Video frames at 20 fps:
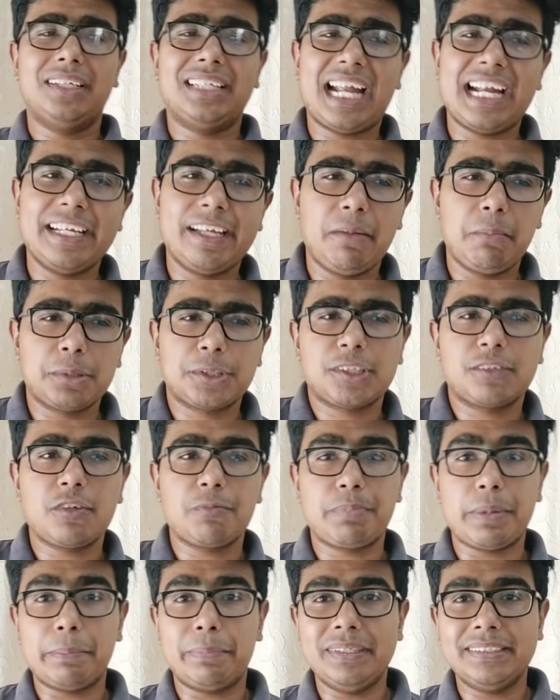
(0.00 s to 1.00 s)
90 परसेंट
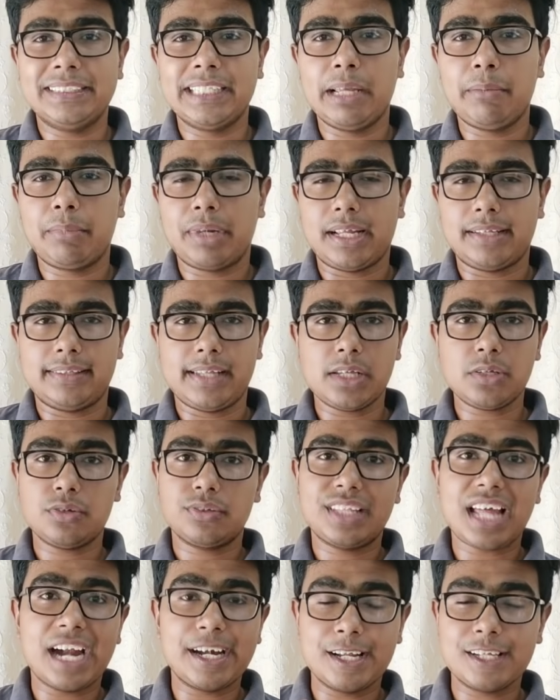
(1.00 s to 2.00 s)
लोग पीपल सेम रहते हैं सो
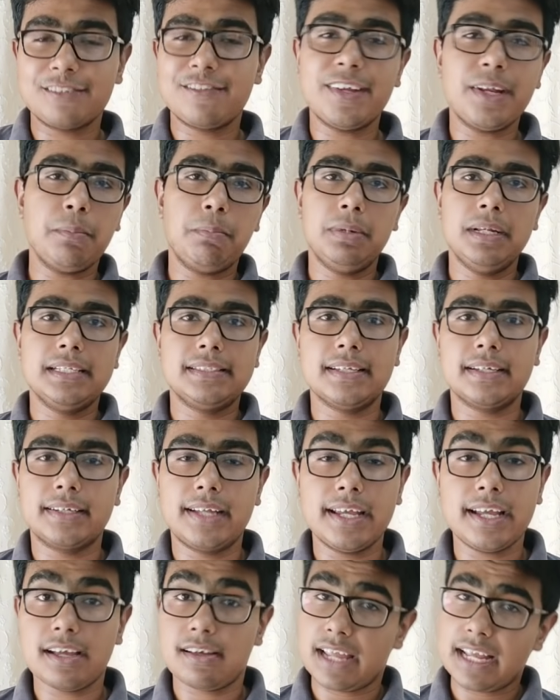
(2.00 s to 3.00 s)
दैट इज वेरी प्लीजिंग
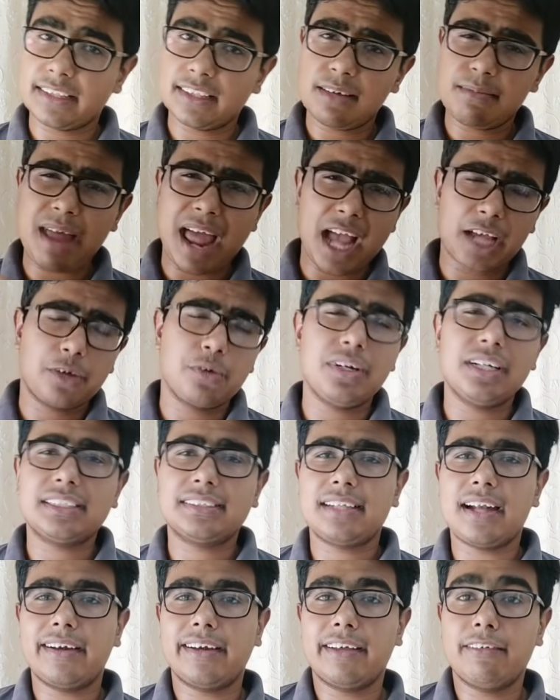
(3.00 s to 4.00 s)
ठीक है एकदम एक्यूरेट
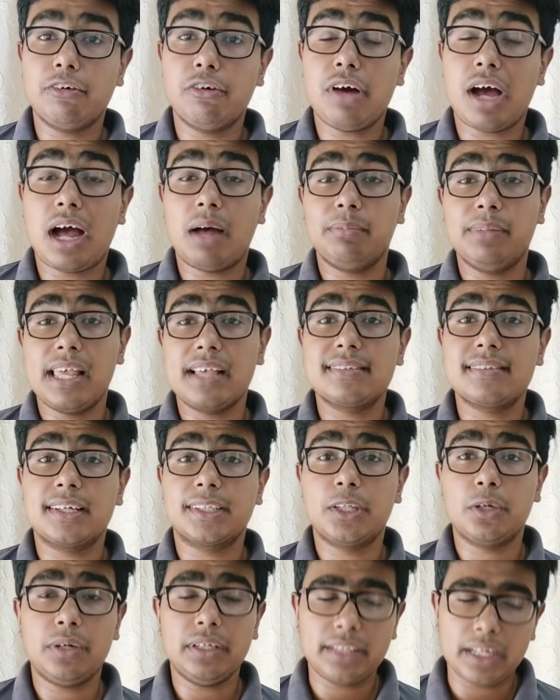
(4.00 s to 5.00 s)
स्टार्ट है वो आप देख
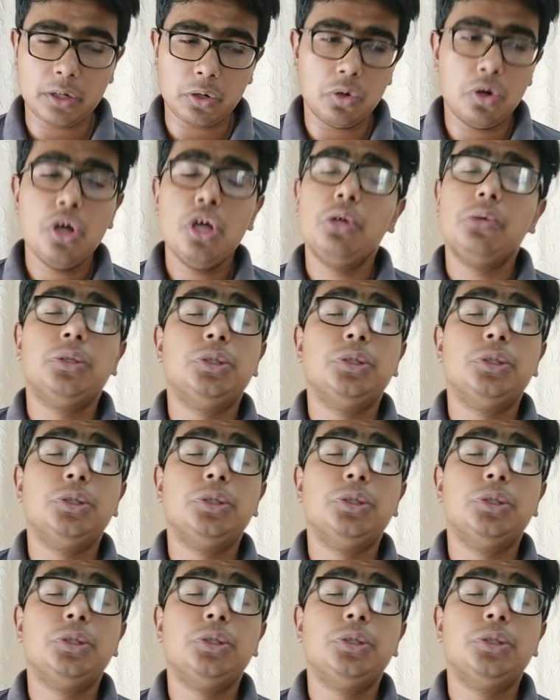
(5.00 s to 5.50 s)
सकते हो कि देखो